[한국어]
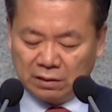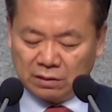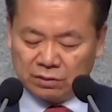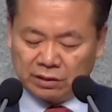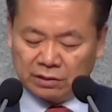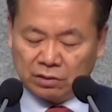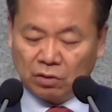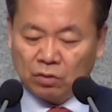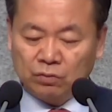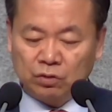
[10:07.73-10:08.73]
그들의
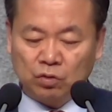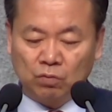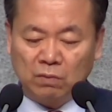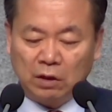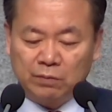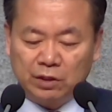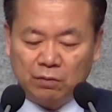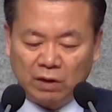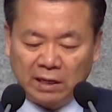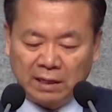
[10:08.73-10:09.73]
더러운 속마음이
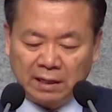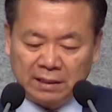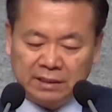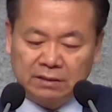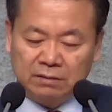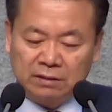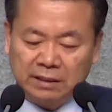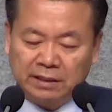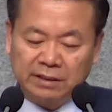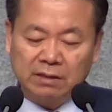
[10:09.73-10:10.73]
환히
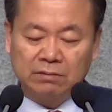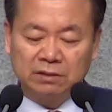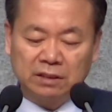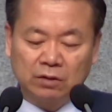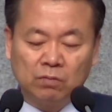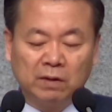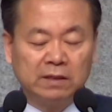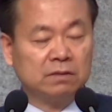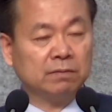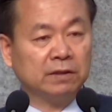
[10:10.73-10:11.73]
드러나게 될 것이라고
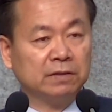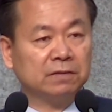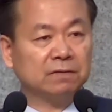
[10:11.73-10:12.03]
말씀하세요.